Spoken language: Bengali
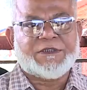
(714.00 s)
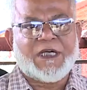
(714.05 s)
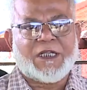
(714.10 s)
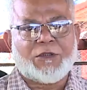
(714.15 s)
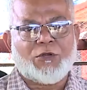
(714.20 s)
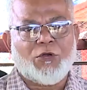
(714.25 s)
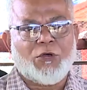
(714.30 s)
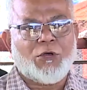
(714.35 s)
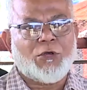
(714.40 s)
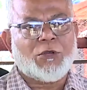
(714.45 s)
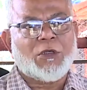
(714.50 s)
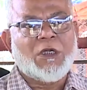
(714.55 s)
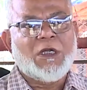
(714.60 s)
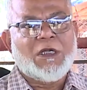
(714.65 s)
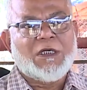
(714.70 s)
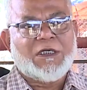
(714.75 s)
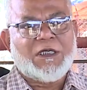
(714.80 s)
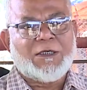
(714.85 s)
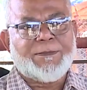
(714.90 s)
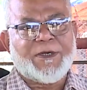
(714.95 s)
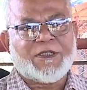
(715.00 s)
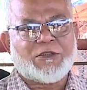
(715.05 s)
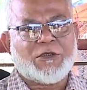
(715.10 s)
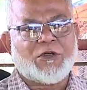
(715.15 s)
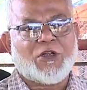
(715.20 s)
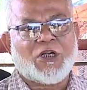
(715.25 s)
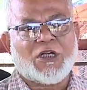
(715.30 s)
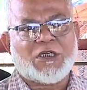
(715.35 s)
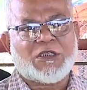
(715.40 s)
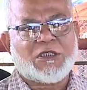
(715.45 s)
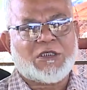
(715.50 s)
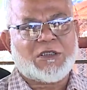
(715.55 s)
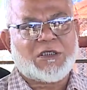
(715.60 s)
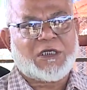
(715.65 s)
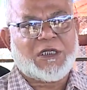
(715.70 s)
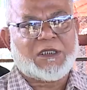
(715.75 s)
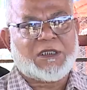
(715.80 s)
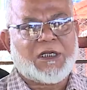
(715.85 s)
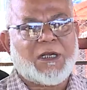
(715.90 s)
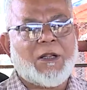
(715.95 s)
জাতগুলোর নির্বাচন করার
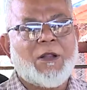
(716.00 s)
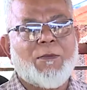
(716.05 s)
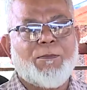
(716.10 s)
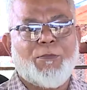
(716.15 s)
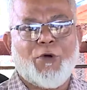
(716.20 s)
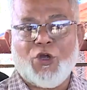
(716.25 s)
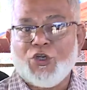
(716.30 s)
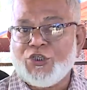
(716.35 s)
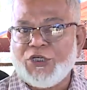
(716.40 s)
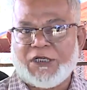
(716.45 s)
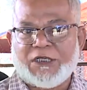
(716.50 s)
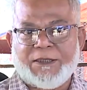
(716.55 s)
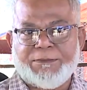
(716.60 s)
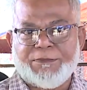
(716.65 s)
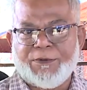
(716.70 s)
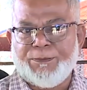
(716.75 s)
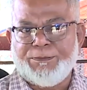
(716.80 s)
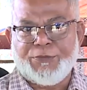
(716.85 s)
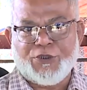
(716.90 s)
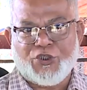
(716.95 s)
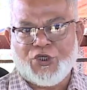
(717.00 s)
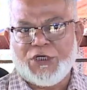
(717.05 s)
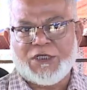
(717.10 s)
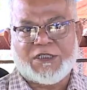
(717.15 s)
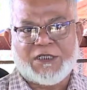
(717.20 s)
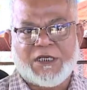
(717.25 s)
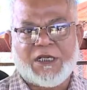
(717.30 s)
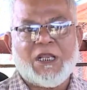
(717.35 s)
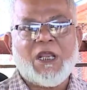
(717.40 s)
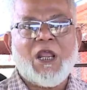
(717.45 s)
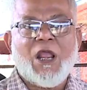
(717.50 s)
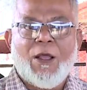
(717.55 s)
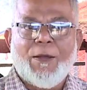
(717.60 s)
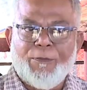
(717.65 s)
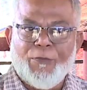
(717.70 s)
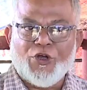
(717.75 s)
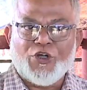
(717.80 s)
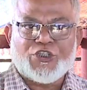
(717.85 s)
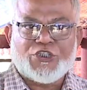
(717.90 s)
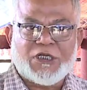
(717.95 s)
ক্ষেত্রে বয়স একটা বিষয় আছে
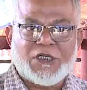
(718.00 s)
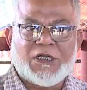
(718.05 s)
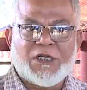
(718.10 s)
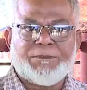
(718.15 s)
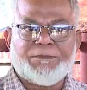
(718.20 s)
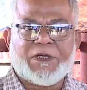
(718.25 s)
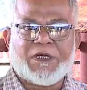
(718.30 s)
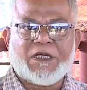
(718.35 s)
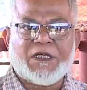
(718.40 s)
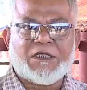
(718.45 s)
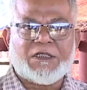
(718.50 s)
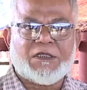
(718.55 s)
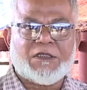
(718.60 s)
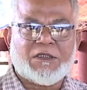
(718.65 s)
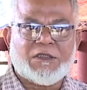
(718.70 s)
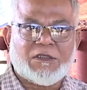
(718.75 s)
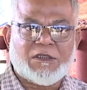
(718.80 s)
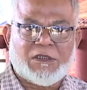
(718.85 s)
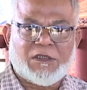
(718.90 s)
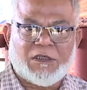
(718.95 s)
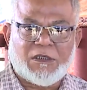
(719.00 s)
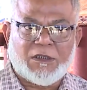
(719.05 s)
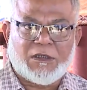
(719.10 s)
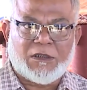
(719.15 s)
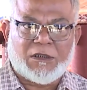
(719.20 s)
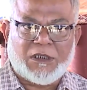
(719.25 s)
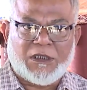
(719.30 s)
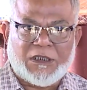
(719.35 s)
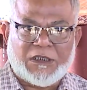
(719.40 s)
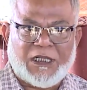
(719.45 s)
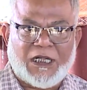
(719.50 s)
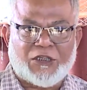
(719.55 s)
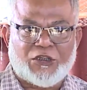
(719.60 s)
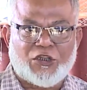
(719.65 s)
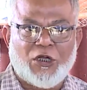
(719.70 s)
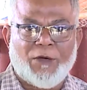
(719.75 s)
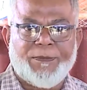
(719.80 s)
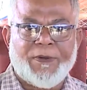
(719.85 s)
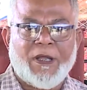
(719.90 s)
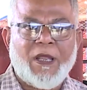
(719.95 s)
বয়সটা আপনাকে ঠিক থাকতে
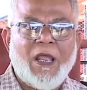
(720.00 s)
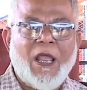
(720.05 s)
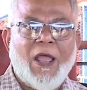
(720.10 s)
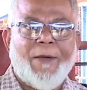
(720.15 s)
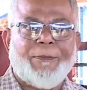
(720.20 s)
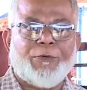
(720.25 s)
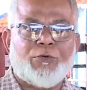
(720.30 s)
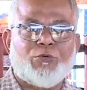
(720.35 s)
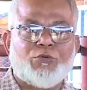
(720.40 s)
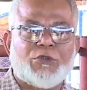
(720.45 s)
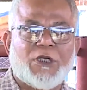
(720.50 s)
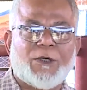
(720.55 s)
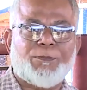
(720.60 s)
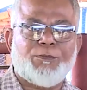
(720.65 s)
হবে এবং দুধের